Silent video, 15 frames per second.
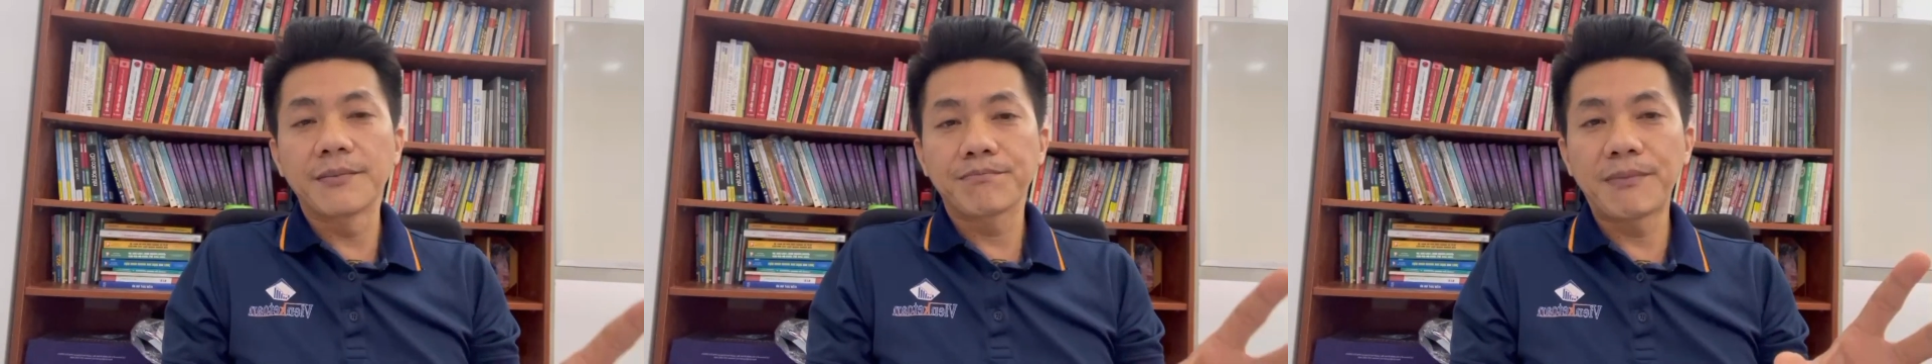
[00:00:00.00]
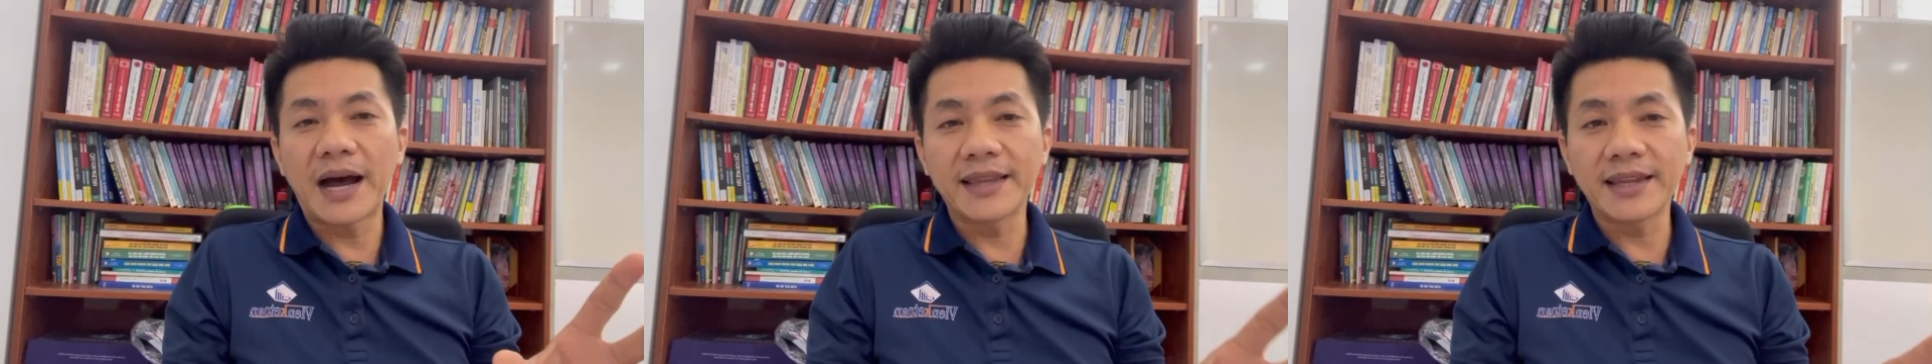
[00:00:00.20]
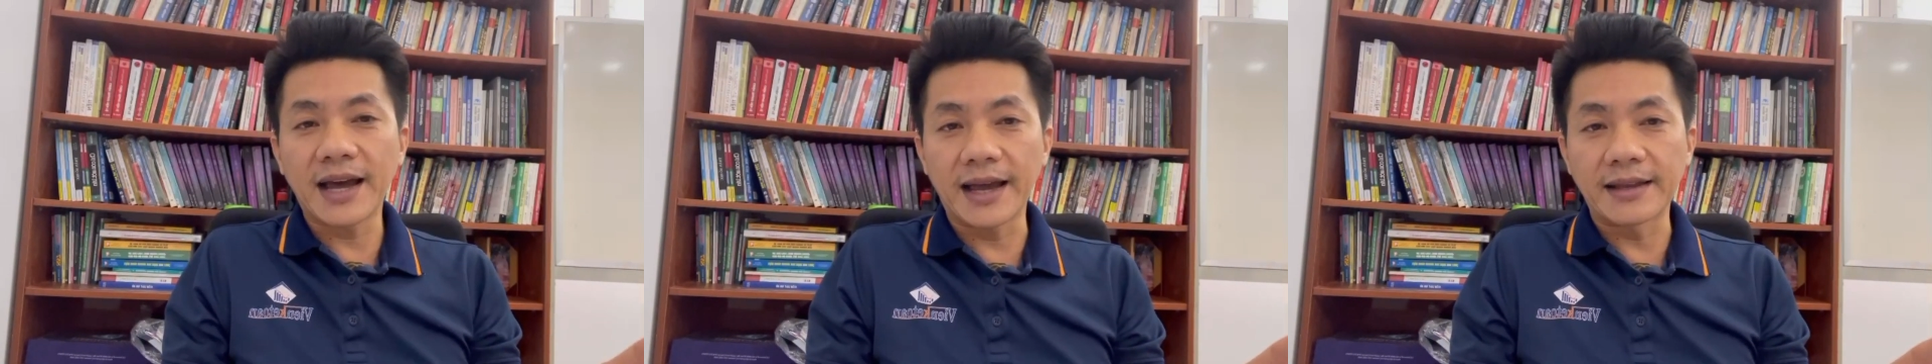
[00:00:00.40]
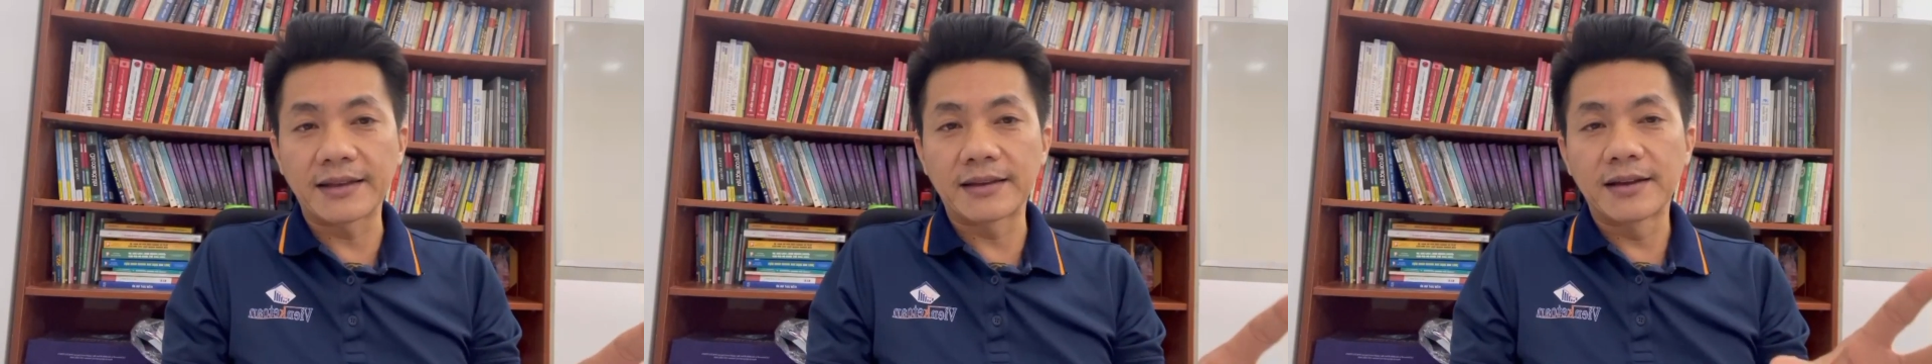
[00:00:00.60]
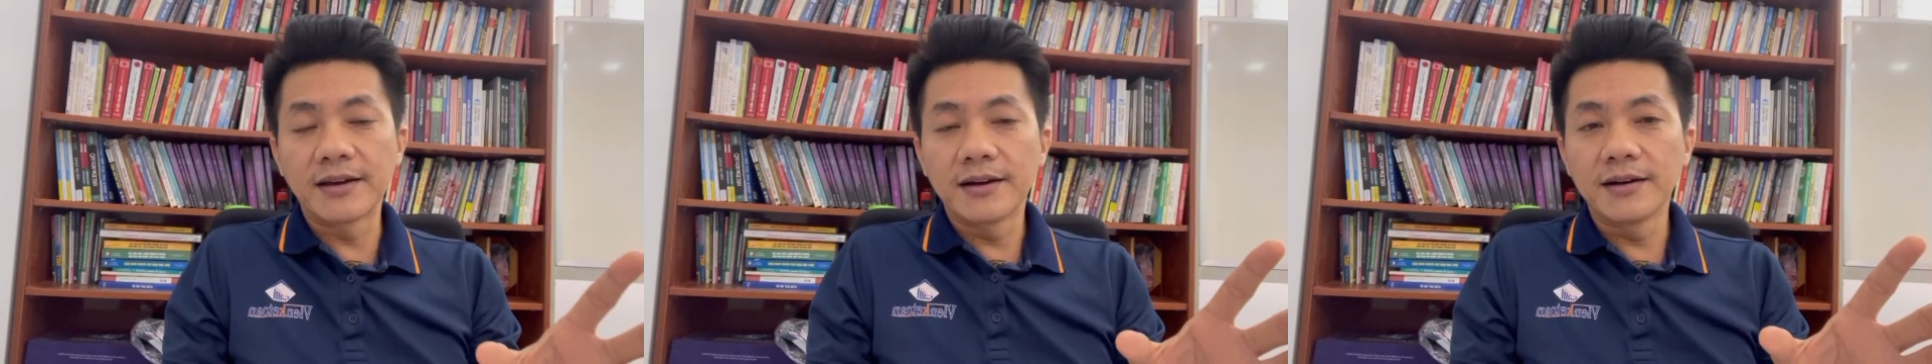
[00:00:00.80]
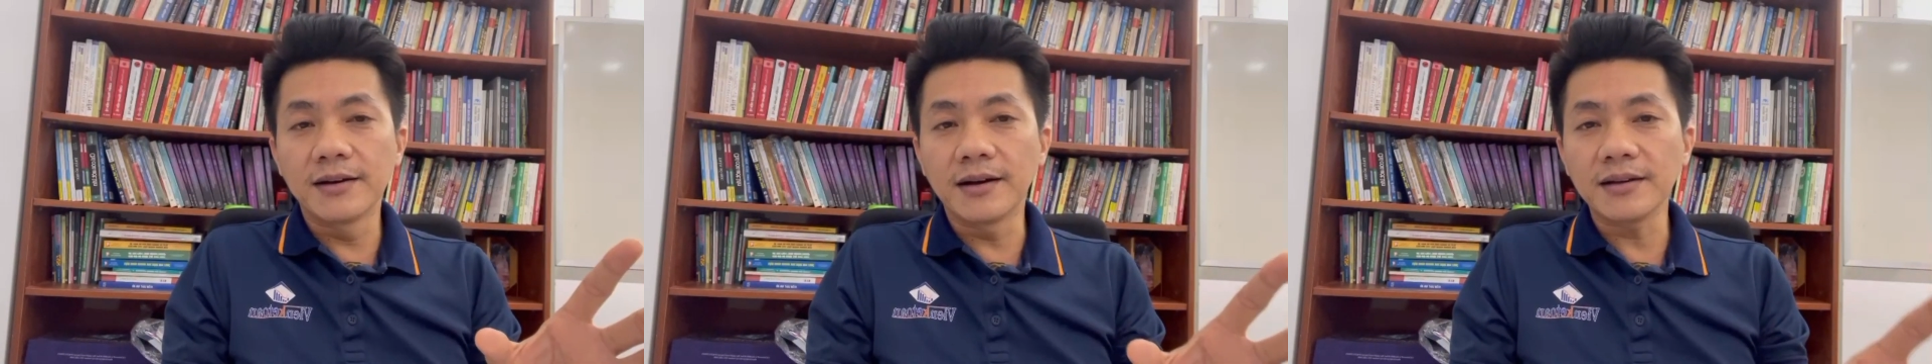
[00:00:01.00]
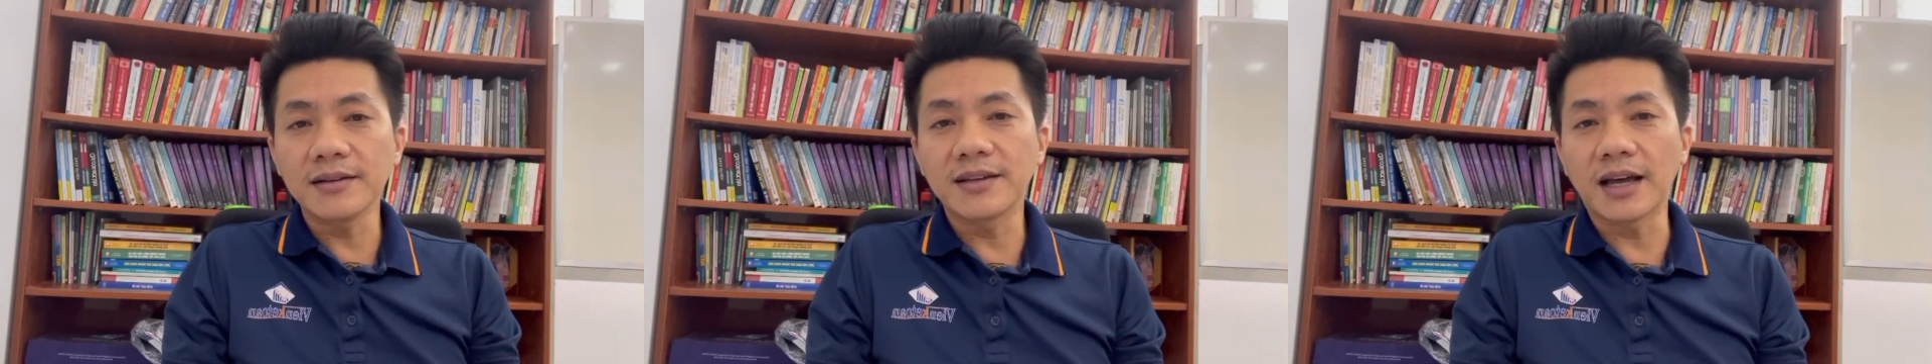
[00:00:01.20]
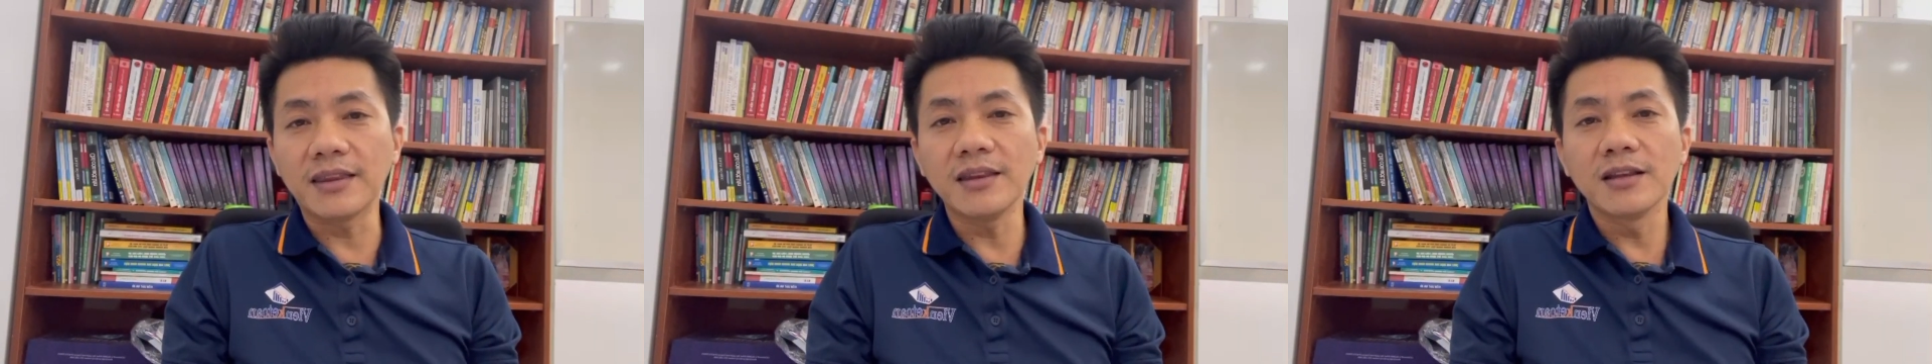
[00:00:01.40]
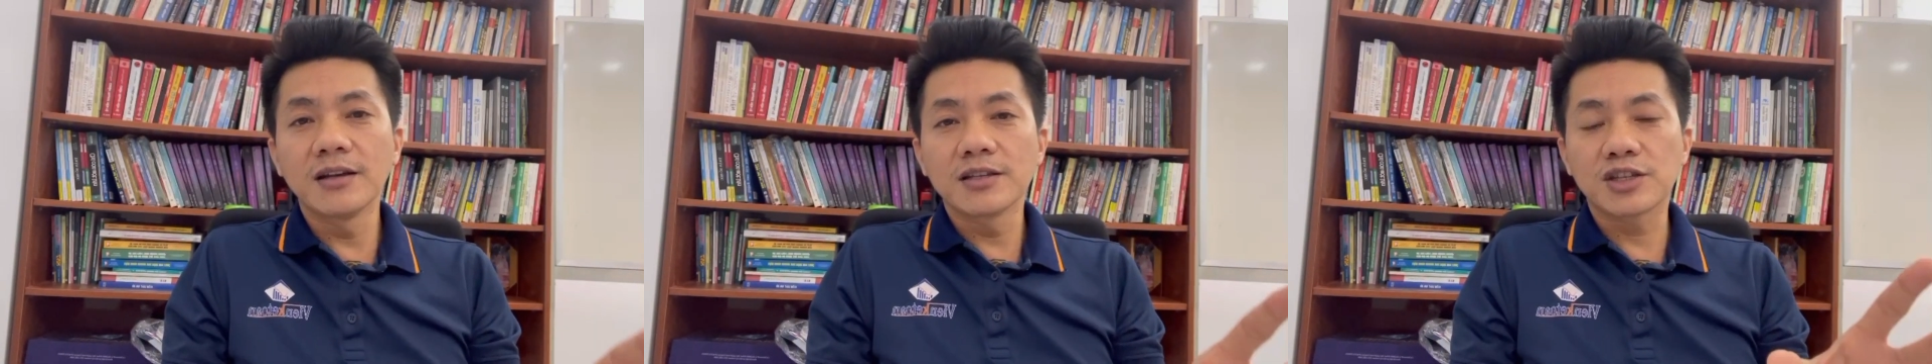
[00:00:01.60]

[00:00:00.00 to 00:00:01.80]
ban hành hướng dẫn